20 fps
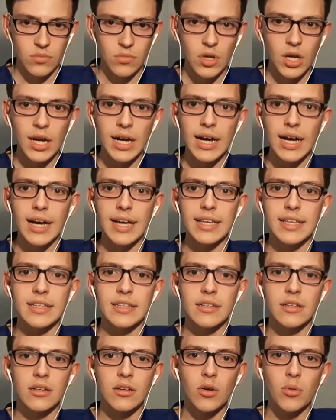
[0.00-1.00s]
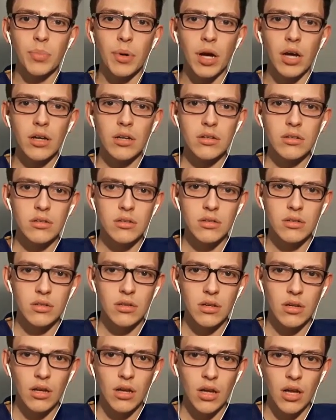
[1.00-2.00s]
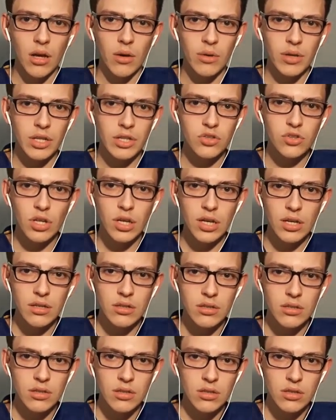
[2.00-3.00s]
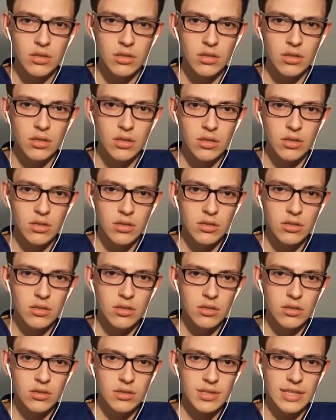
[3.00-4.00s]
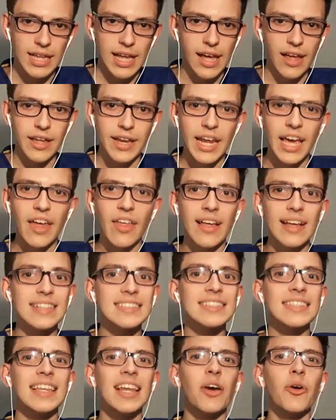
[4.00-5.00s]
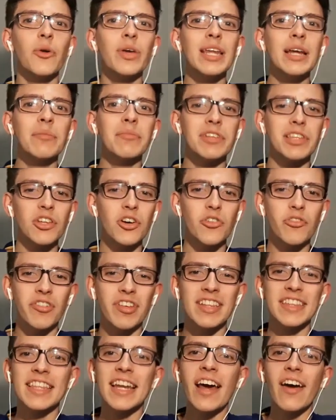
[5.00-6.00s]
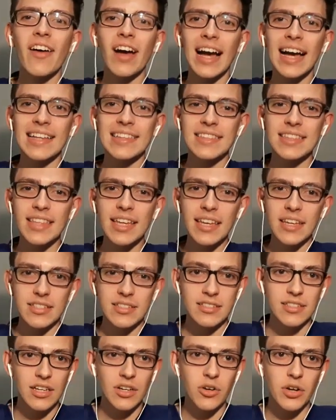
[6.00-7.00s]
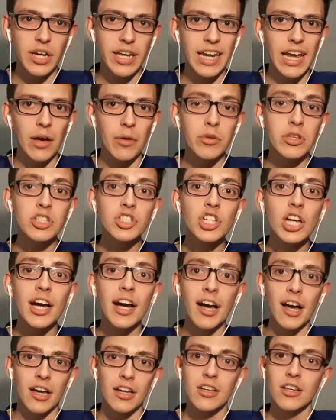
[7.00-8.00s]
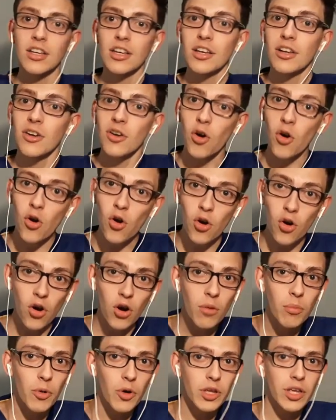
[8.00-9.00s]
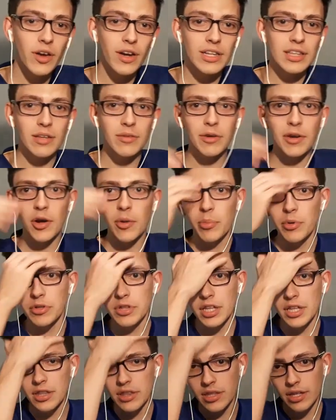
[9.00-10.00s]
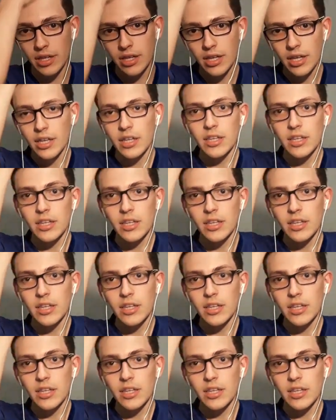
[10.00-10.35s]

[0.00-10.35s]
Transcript: Ay, opa. A ver esta. Nada, nada. Si le hubiera mandado filtrada antes, creo que era Villa. Ojo, podía haber terminado potente.